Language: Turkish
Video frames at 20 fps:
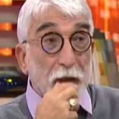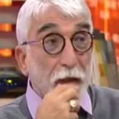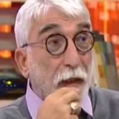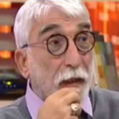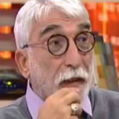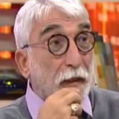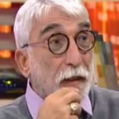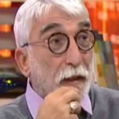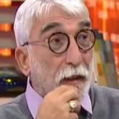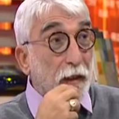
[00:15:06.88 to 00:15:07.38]

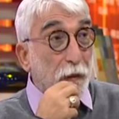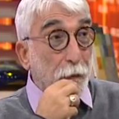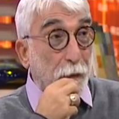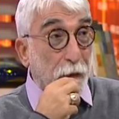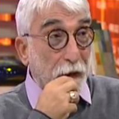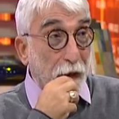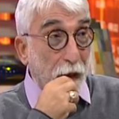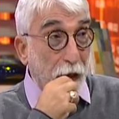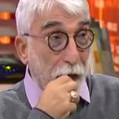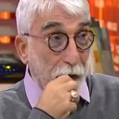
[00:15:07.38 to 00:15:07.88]
Sakıncalı
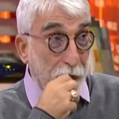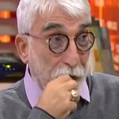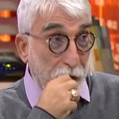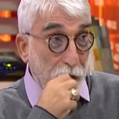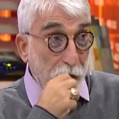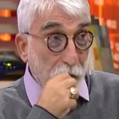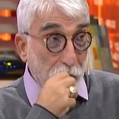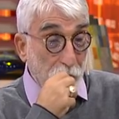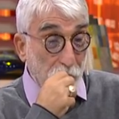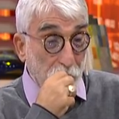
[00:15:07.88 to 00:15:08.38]
Piyade.
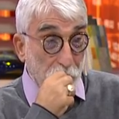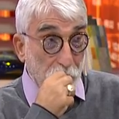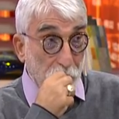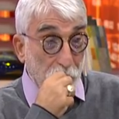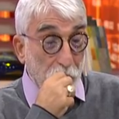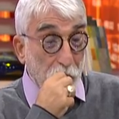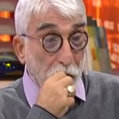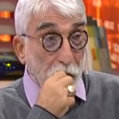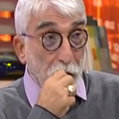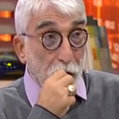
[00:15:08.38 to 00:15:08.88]
Hmm.
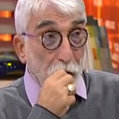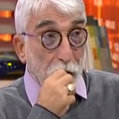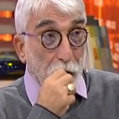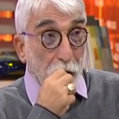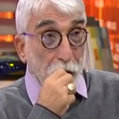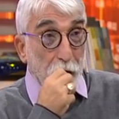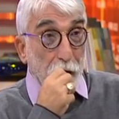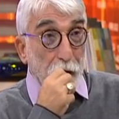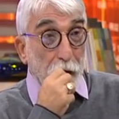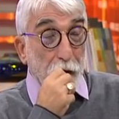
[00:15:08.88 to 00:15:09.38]

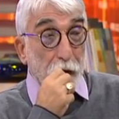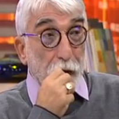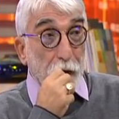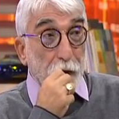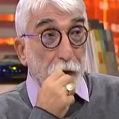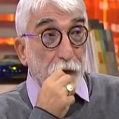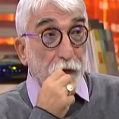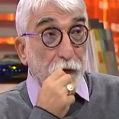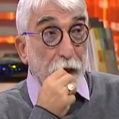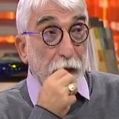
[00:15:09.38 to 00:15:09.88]
Ee,
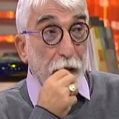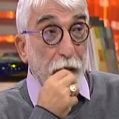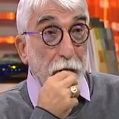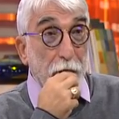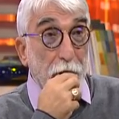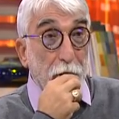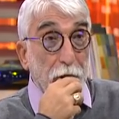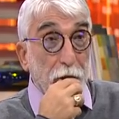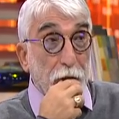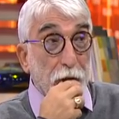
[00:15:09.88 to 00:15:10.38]

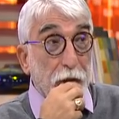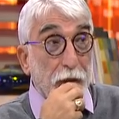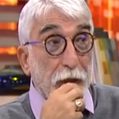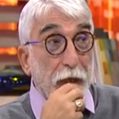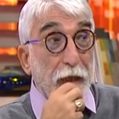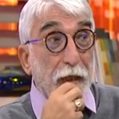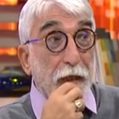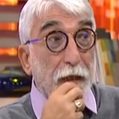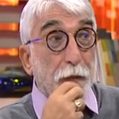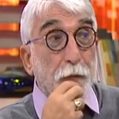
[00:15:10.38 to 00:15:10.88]
ve
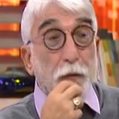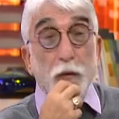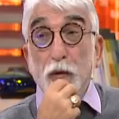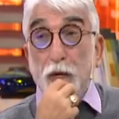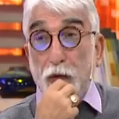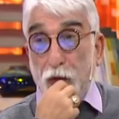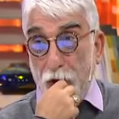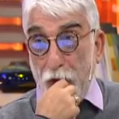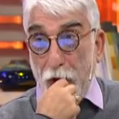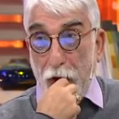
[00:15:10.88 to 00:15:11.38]
zengin
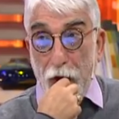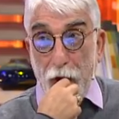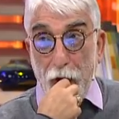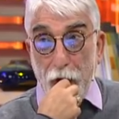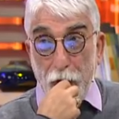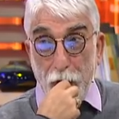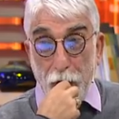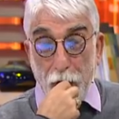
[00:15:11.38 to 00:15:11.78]
mutfağı. Zengin